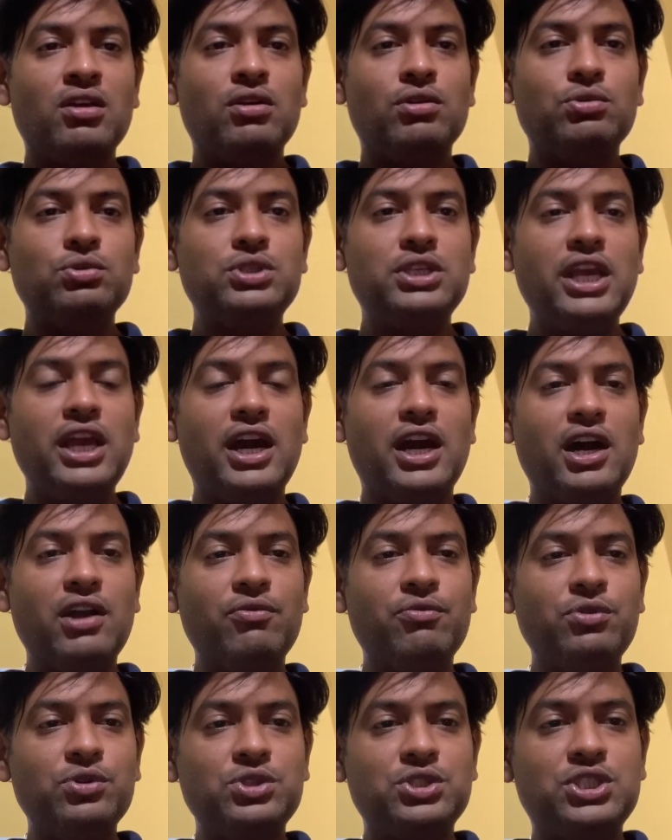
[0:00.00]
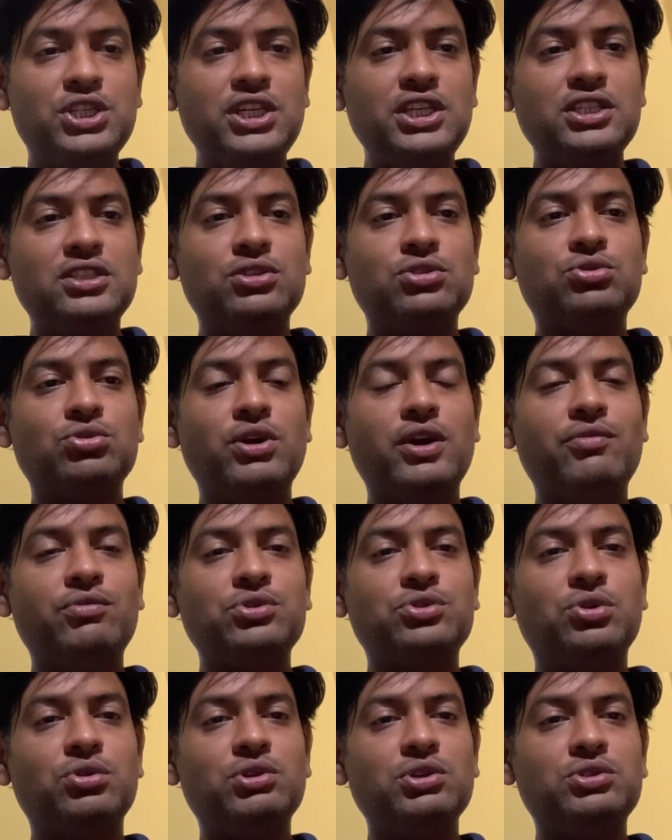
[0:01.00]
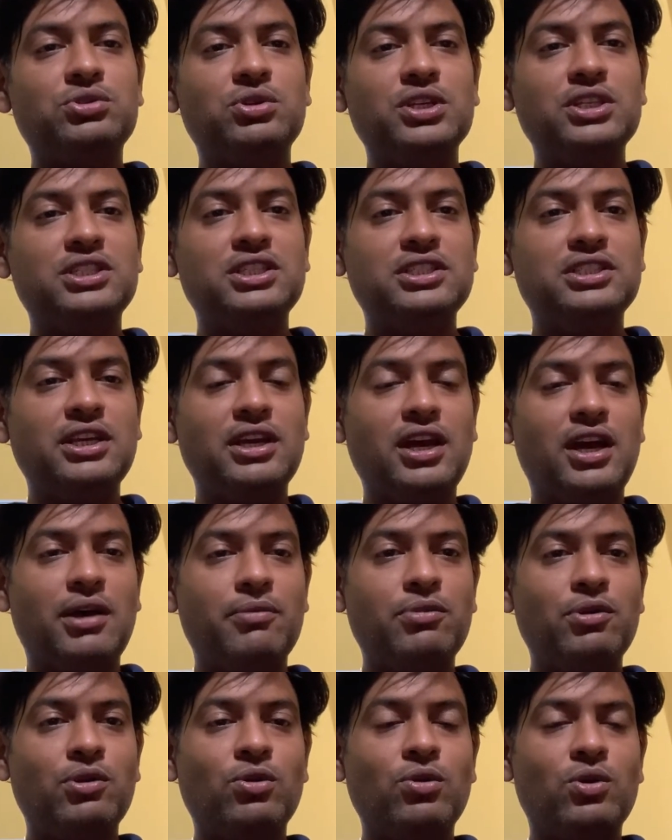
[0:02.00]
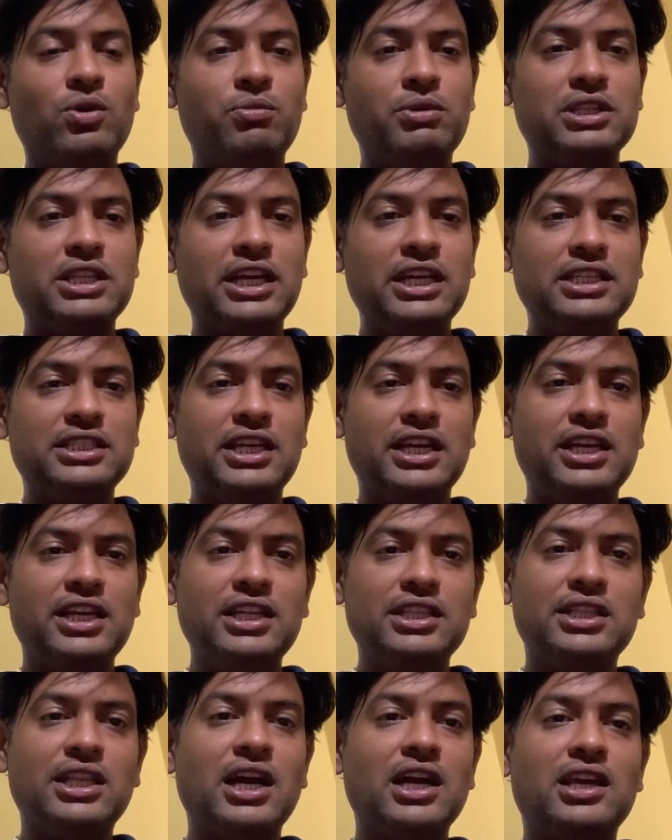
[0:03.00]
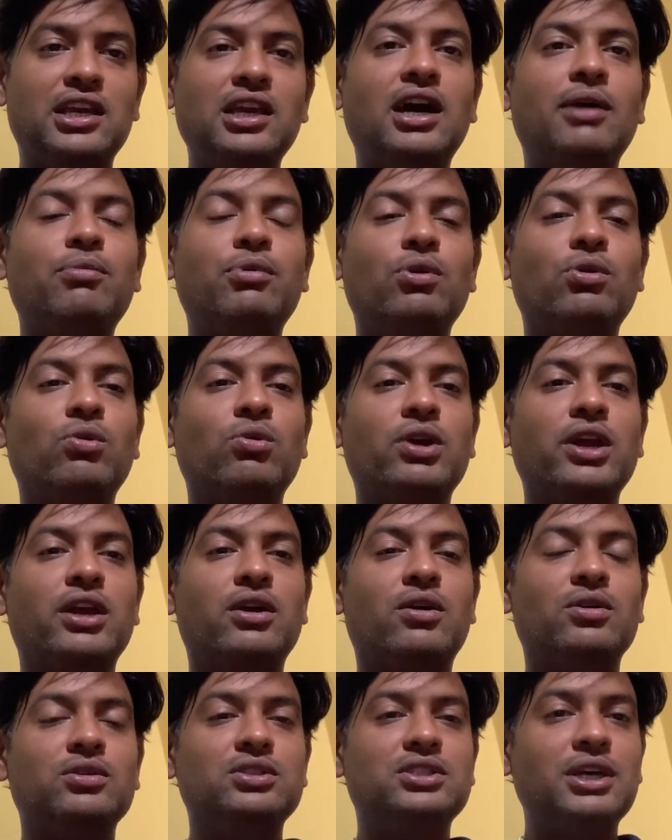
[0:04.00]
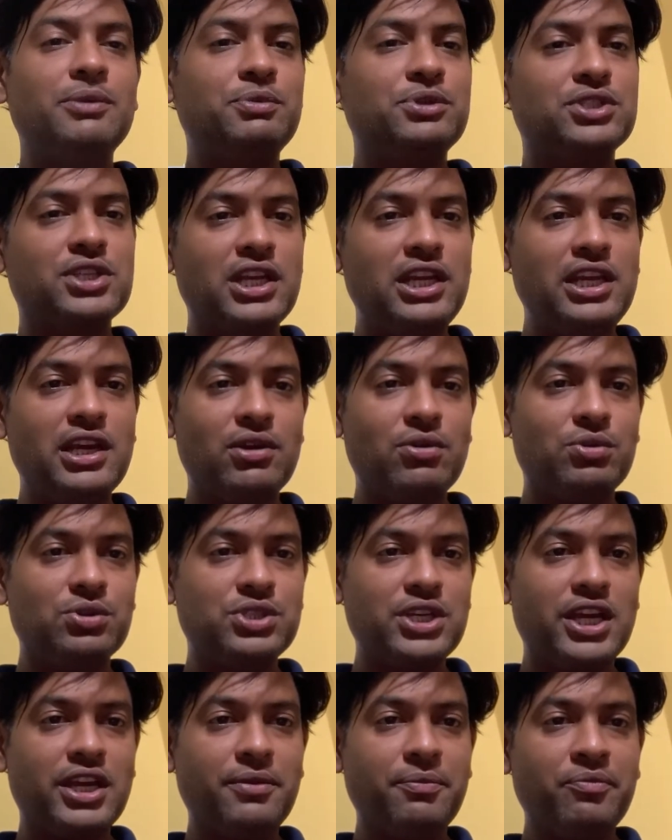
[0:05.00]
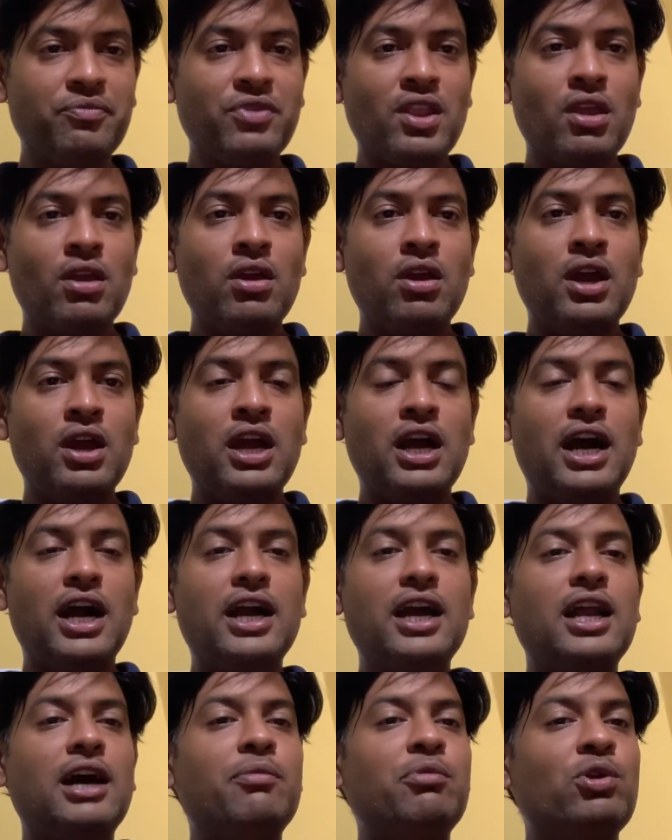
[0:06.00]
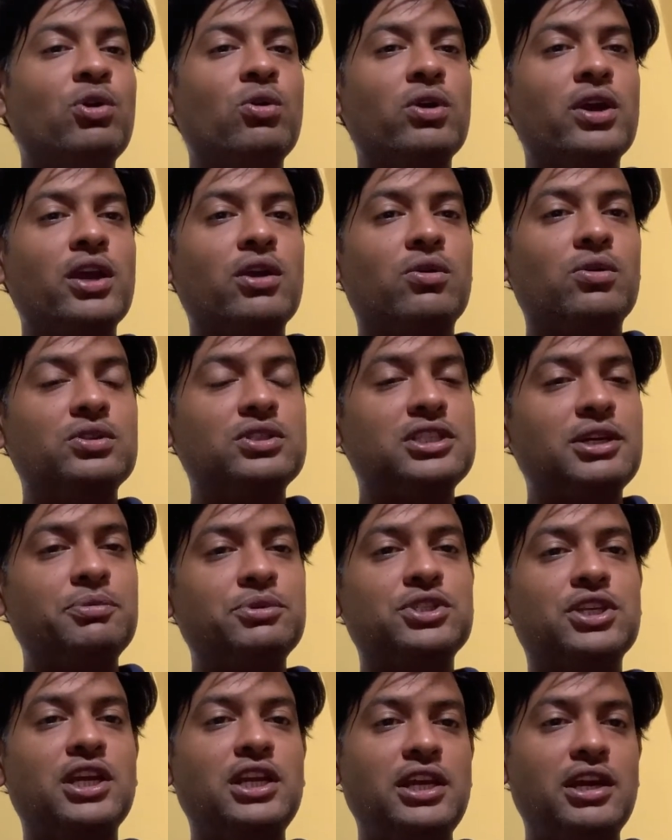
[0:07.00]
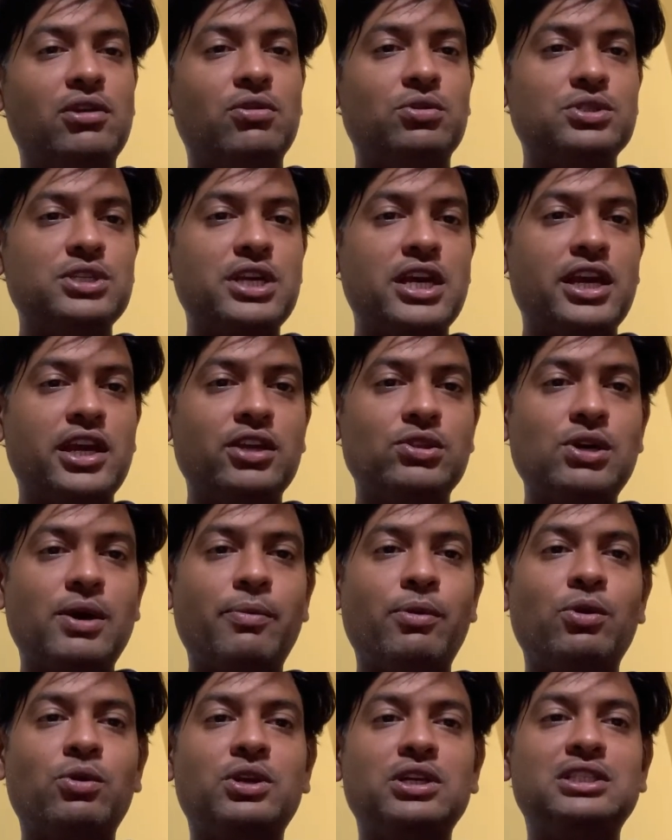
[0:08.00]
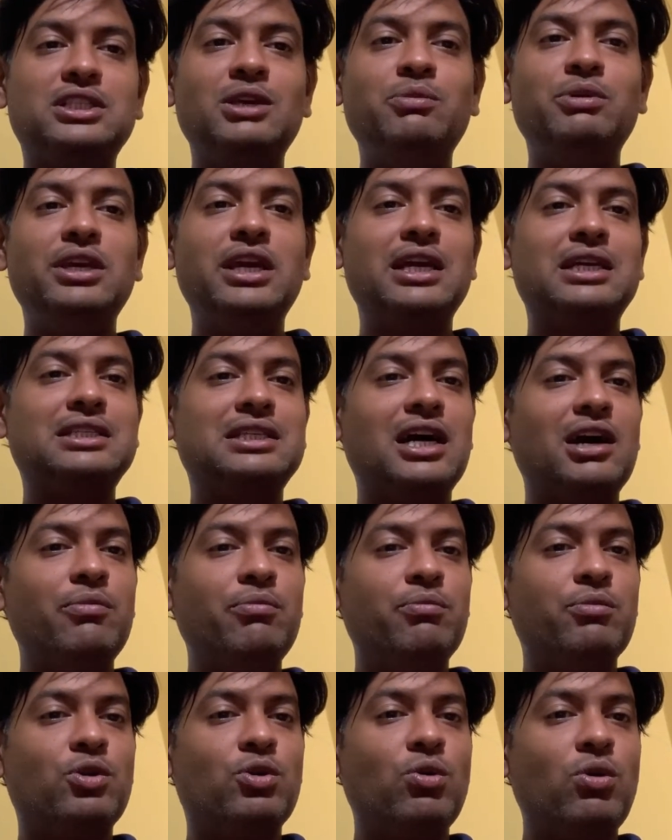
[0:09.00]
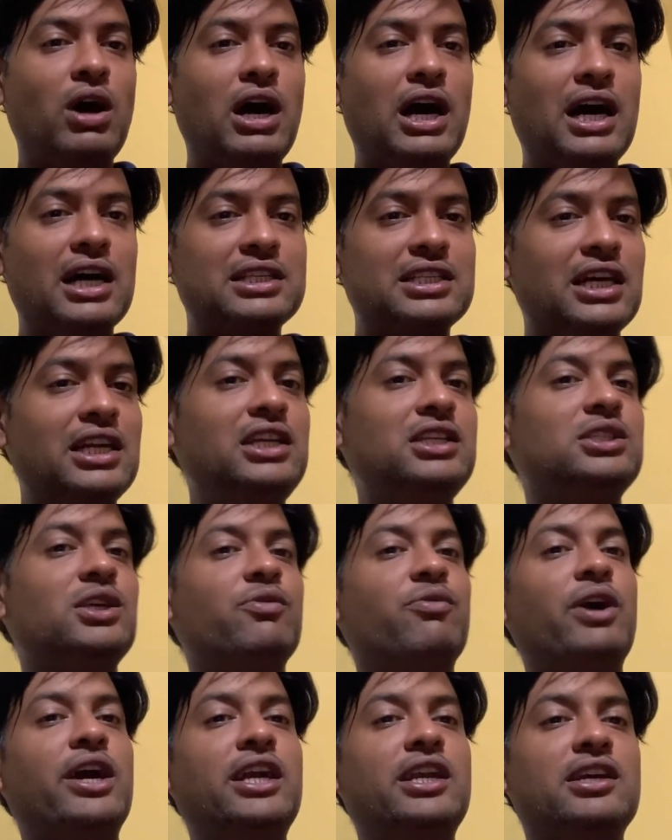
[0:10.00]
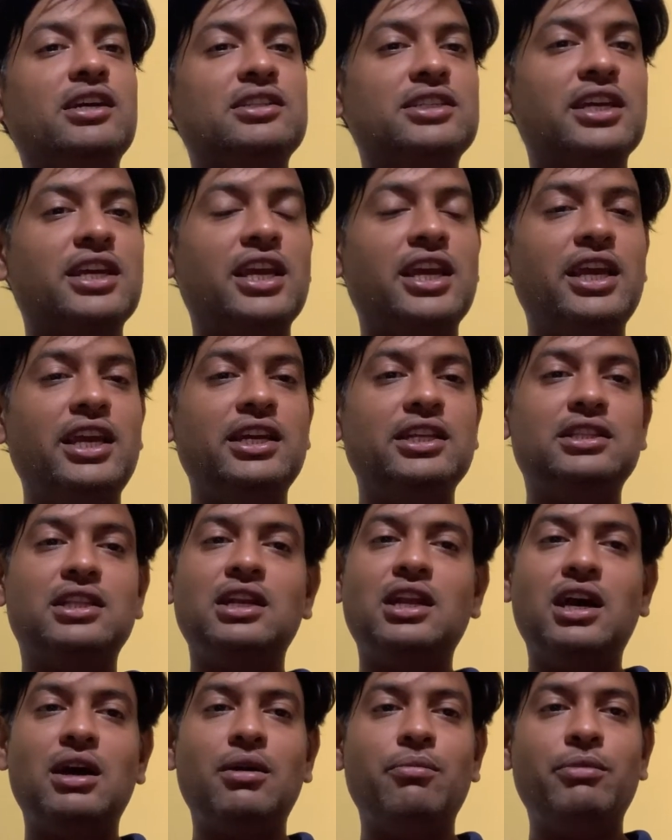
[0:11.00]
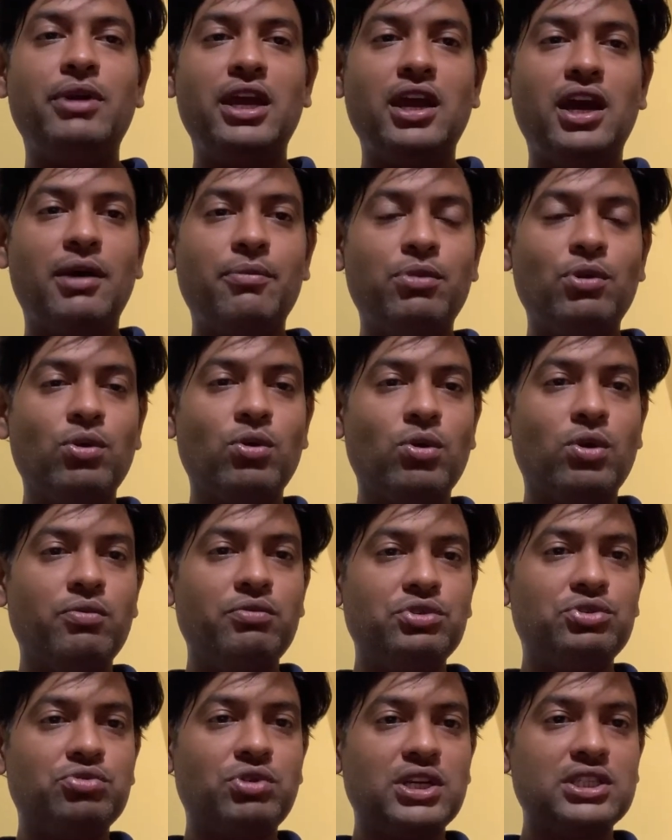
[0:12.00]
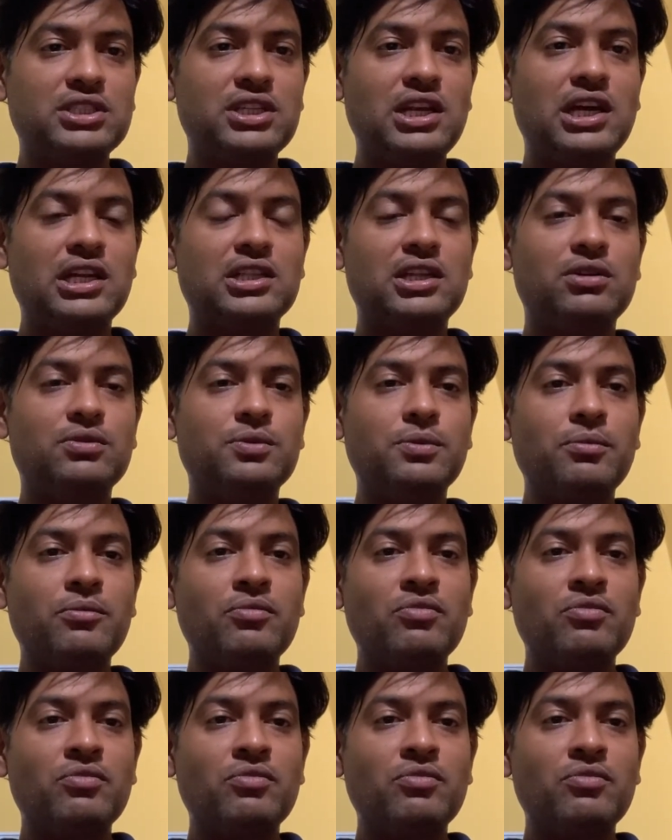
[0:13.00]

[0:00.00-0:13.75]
उसे हर वो चीज जो है वो छोटी छोटी चीजें आप लोगों को बताई जाएंगी ताकि आप लोगों के कॉन्सेप्ट क्लियर हो जाए अगर आप लोगों के कॉन्सेप्ट क्लियर हो जाएंगे तो आप लोग किसी भी एग्जाम को आसानी से फाइट कर सकेंगे इतना मैं आप लोगों को विश्वास दिलाता हूं